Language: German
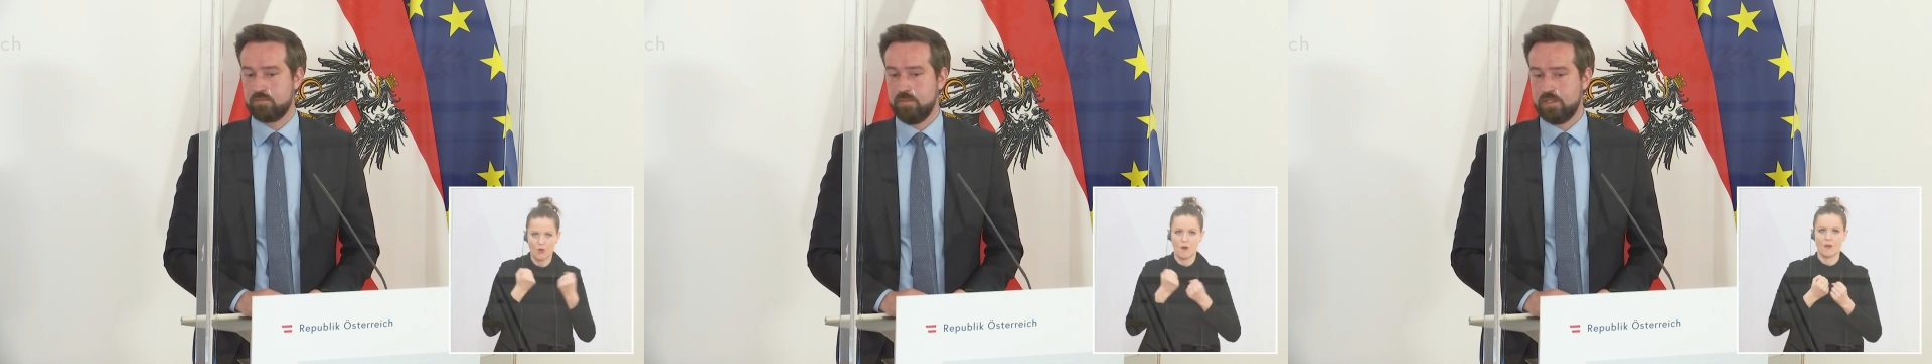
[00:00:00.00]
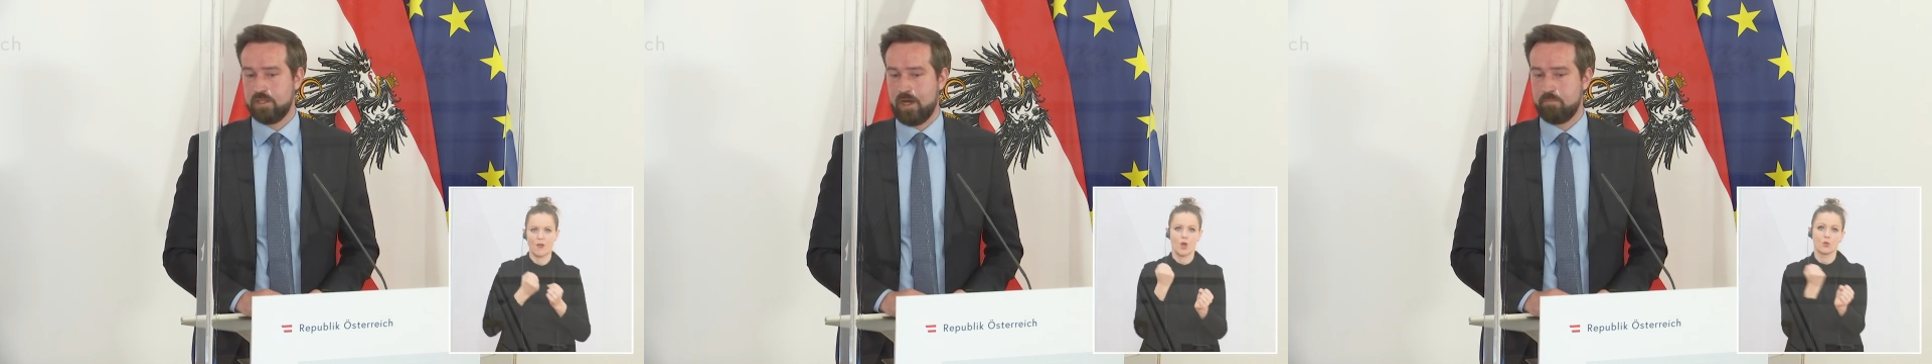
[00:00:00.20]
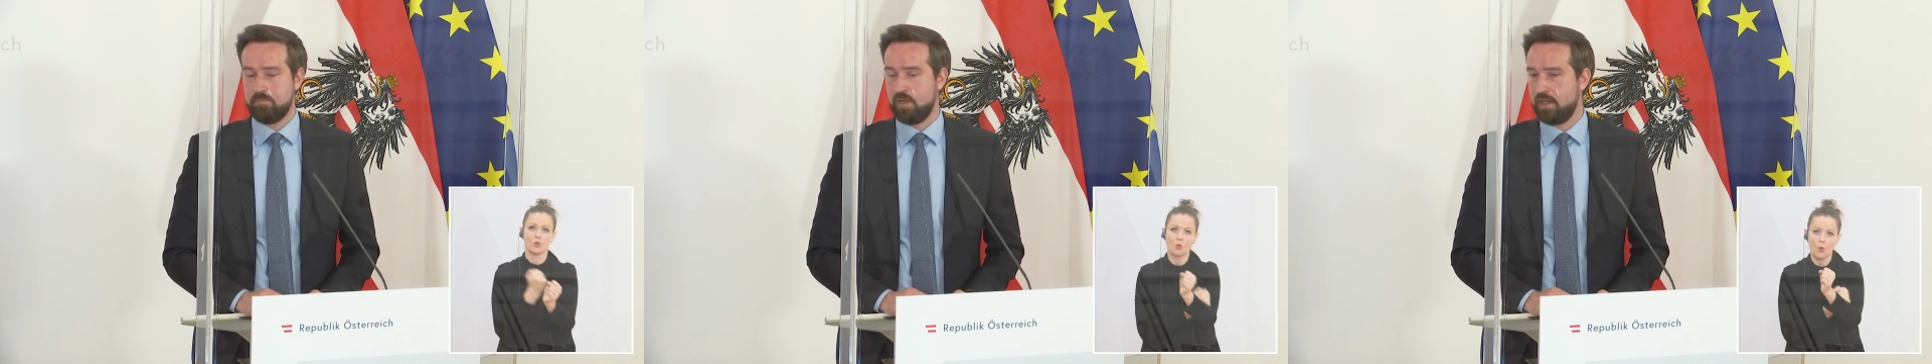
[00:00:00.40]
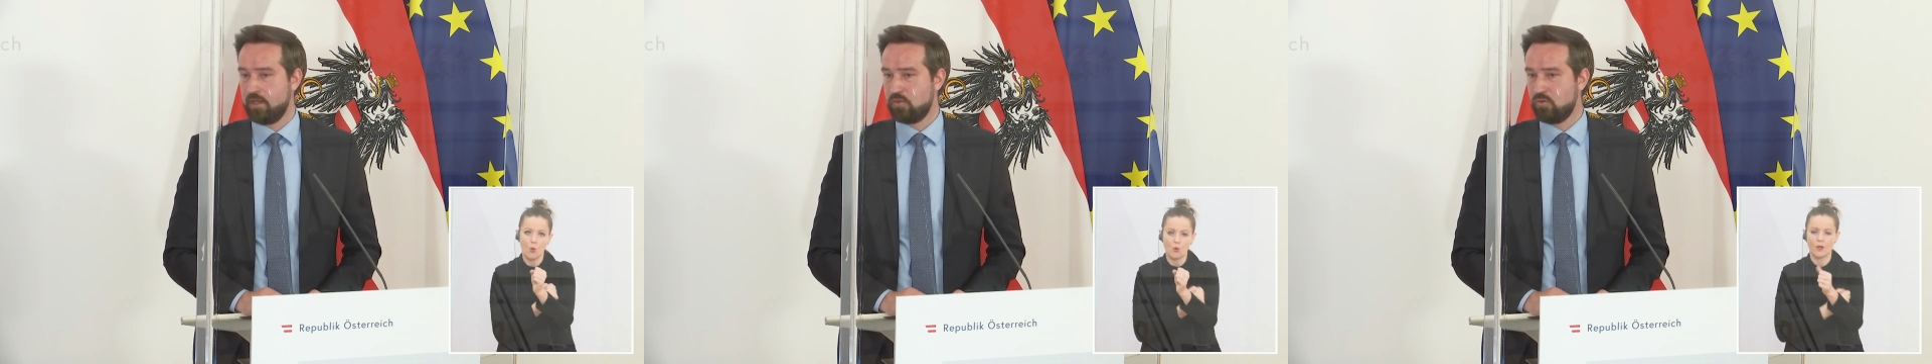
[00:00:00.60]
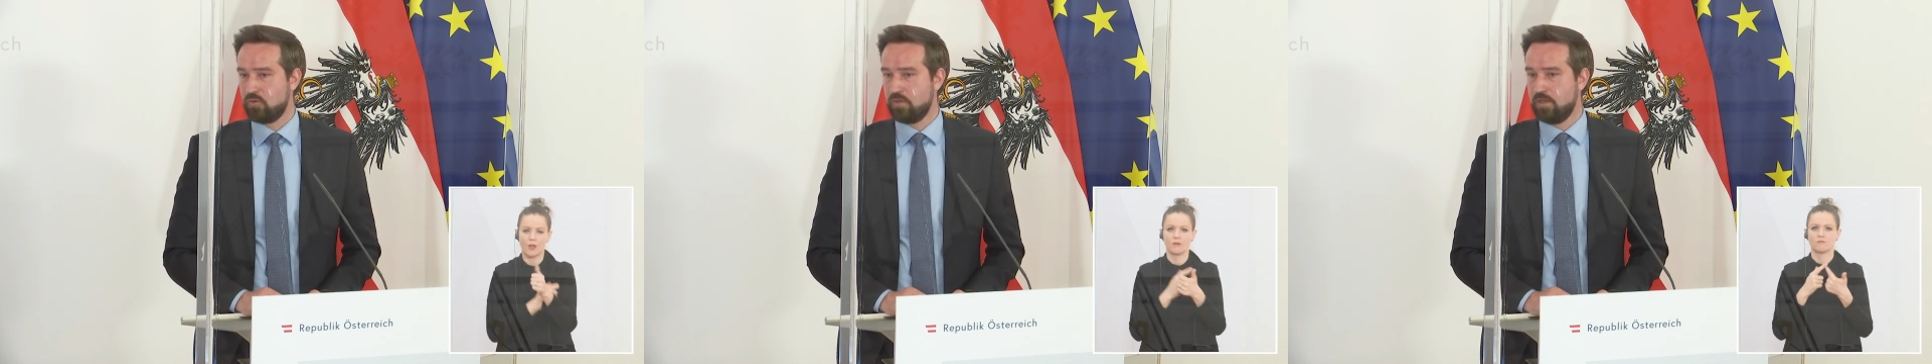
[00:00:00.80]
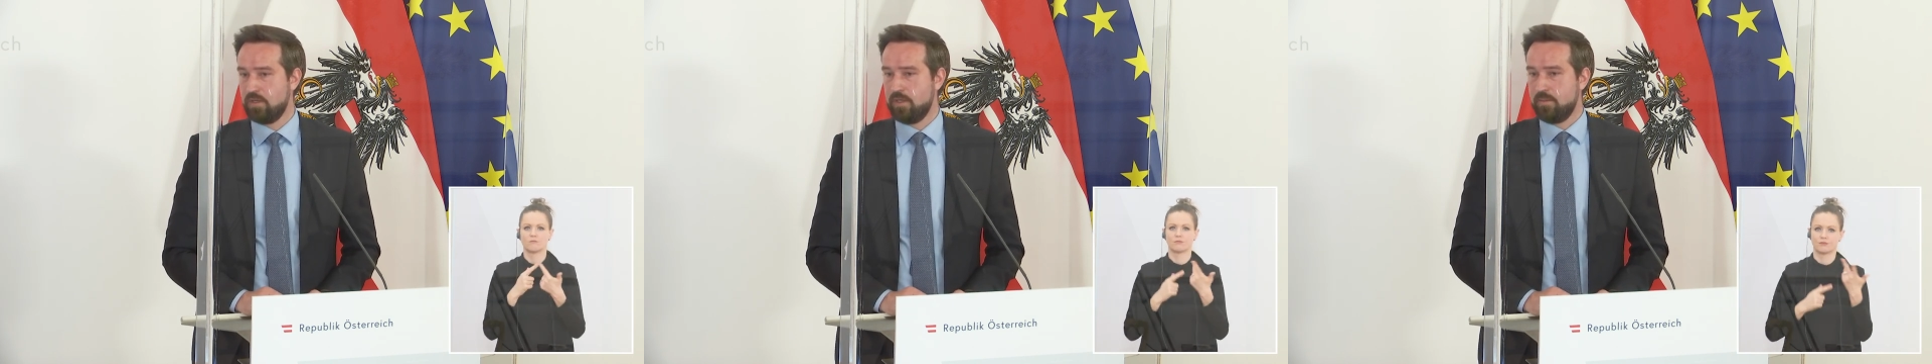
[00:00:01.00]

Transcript: mit Ablenkung